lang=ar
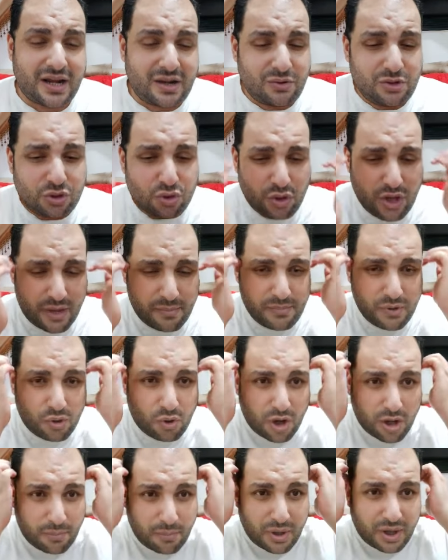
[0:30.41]
لو انتوا
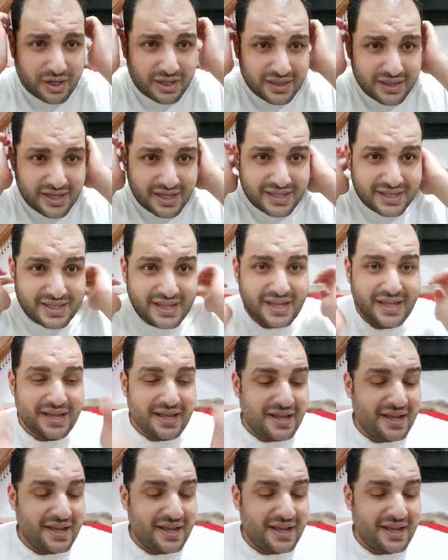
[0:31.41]
يهمكم اخبار النادي